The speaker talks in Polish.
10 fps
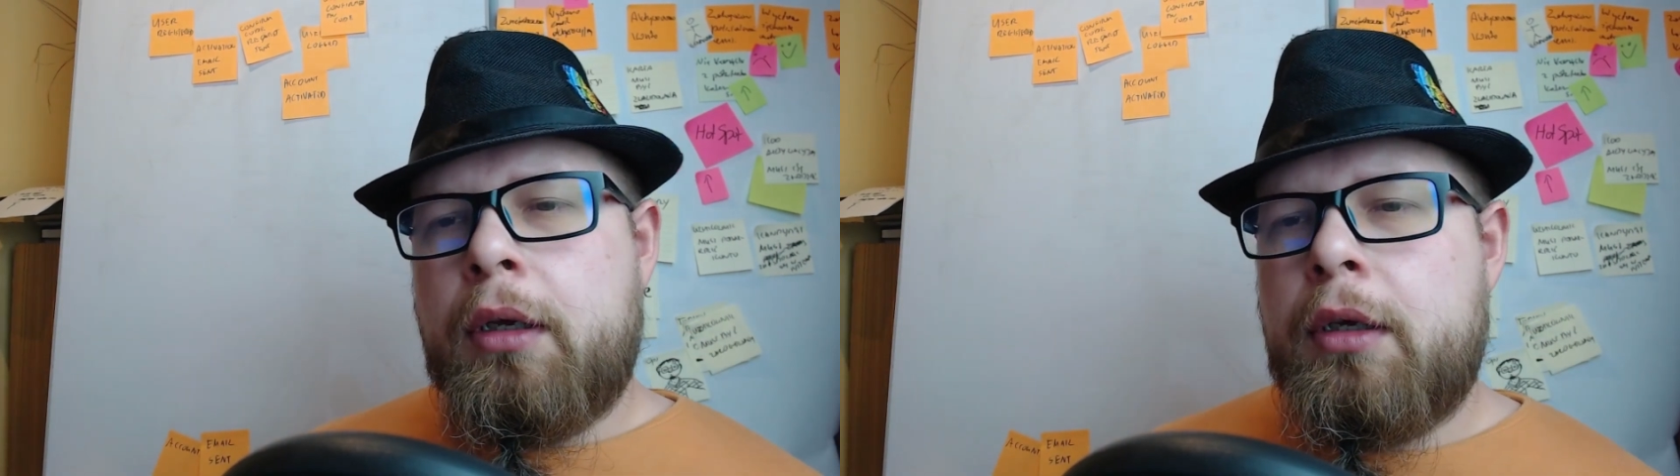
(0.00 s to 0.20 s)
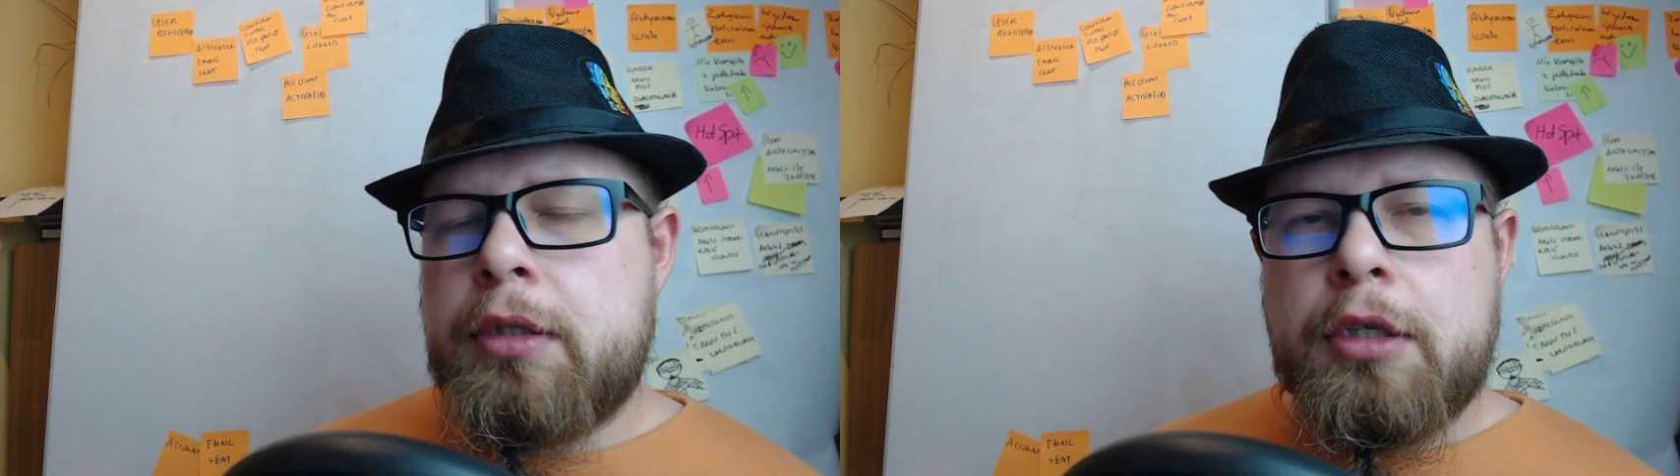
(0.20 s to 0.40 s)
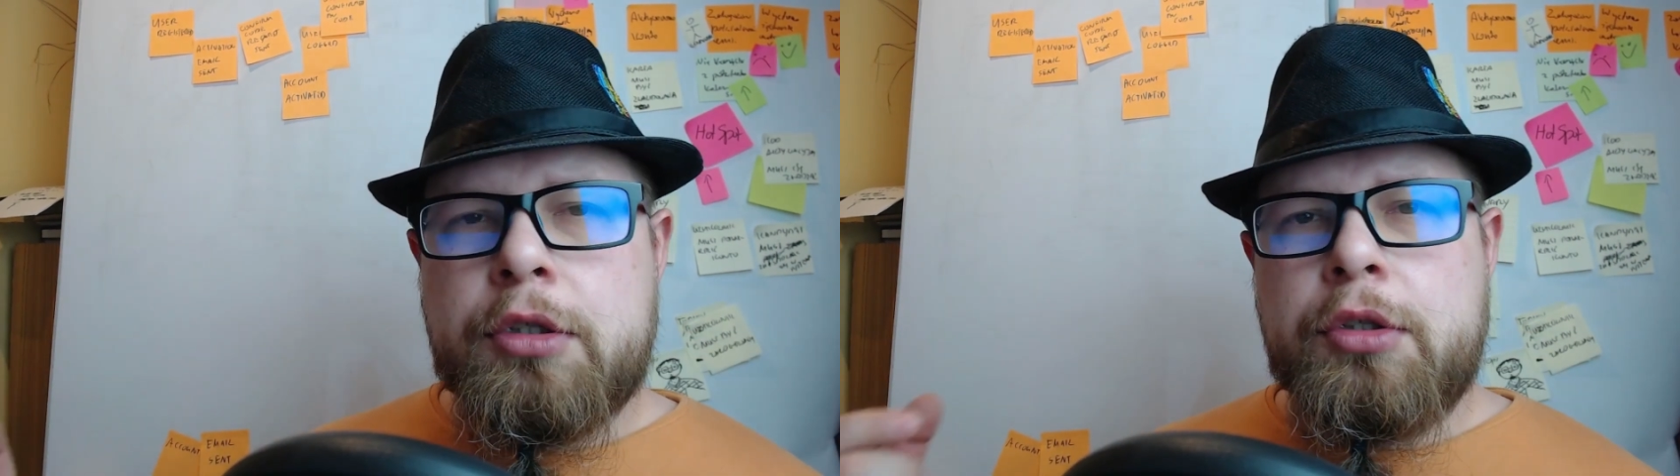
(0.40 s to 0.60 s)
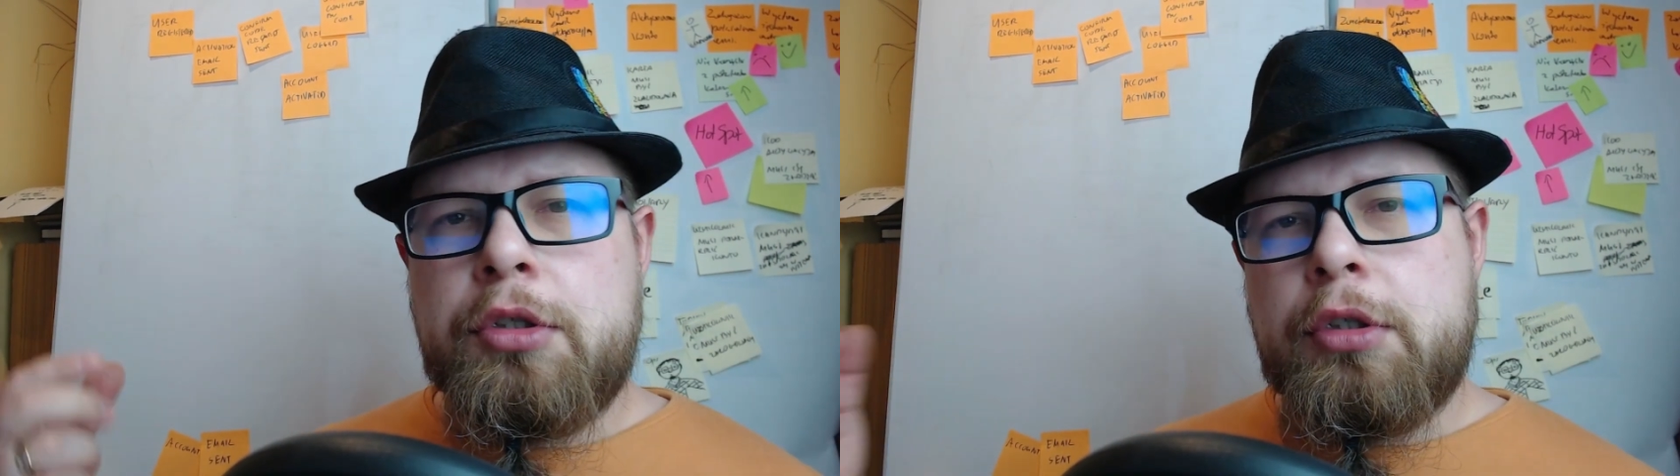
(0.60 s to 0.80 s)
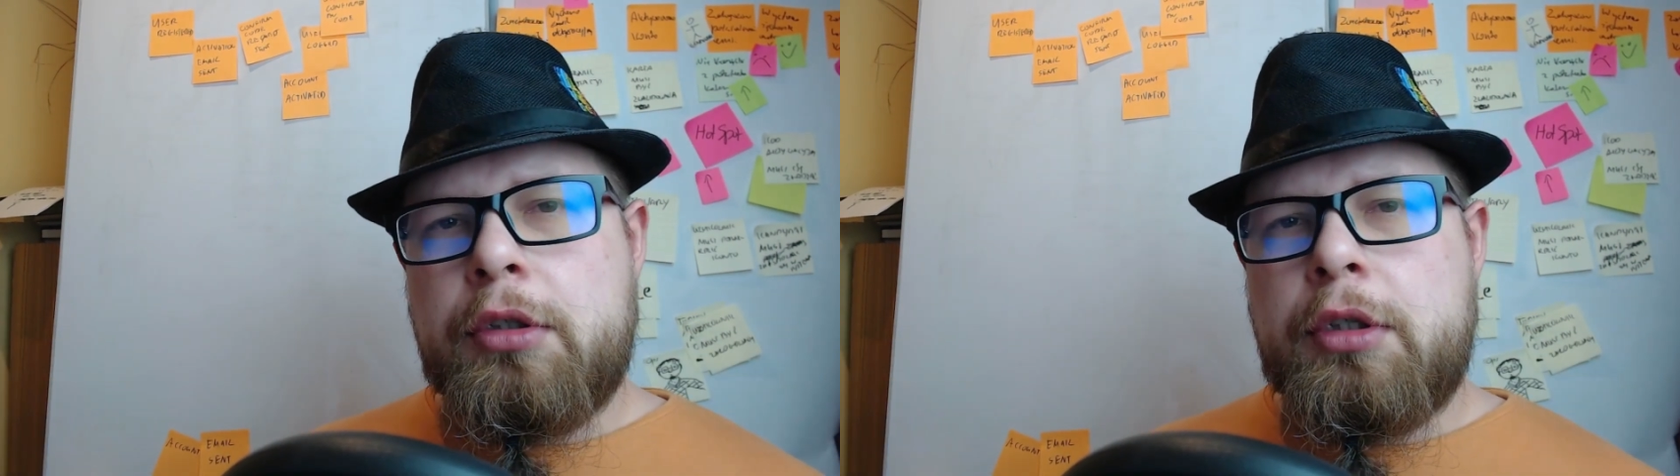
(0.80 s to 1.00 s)
e,
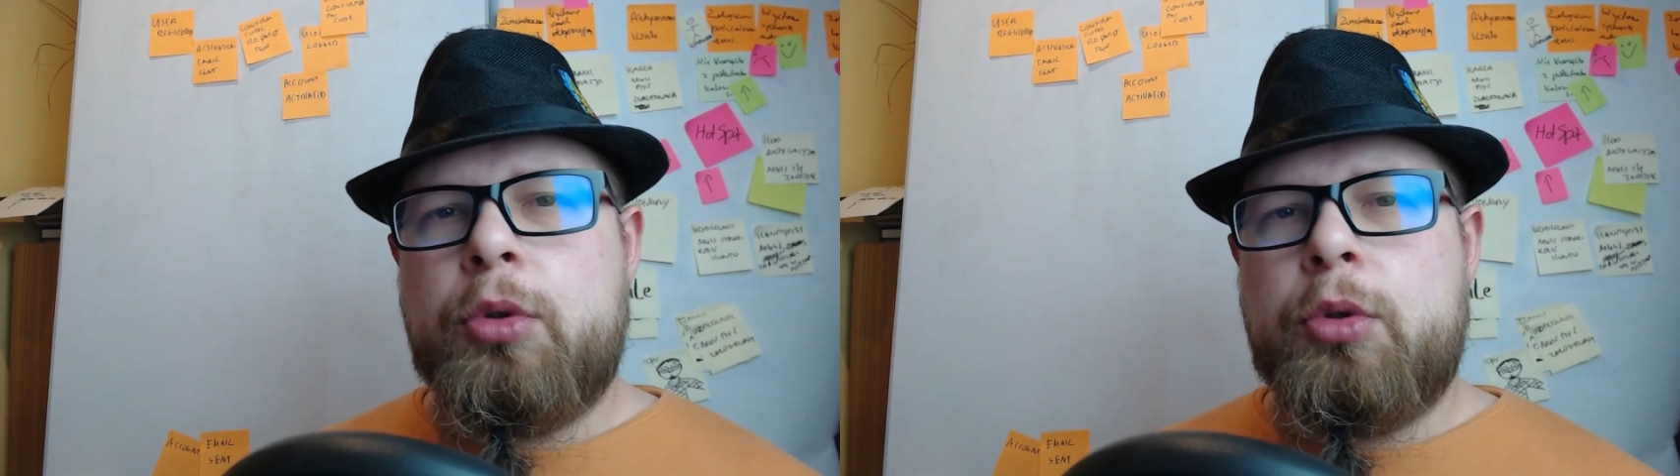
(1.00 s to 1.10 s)
zależności, czyli do